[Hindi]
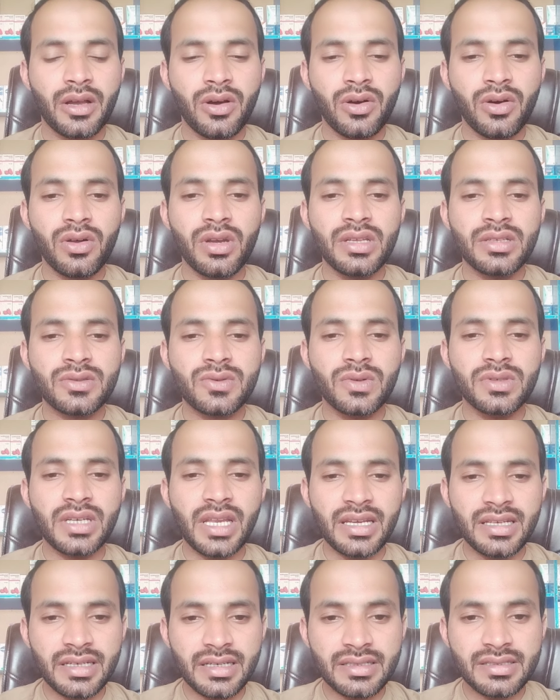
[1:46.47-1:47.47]
और इसको
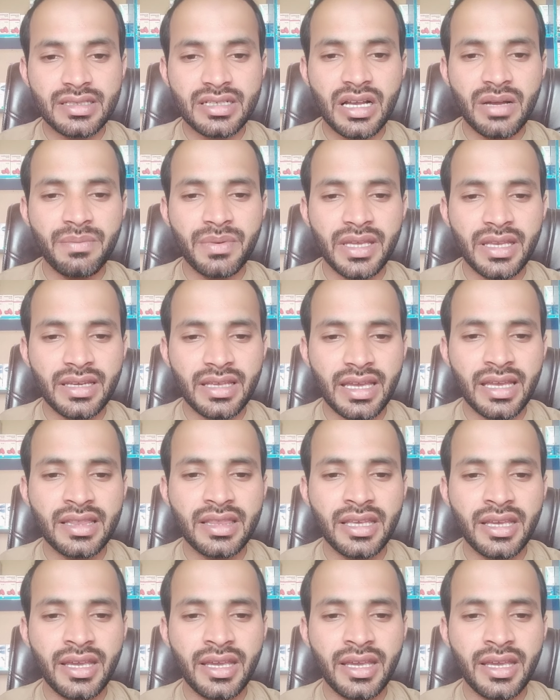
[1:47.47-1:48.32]
टेंडेंस का पेन कहते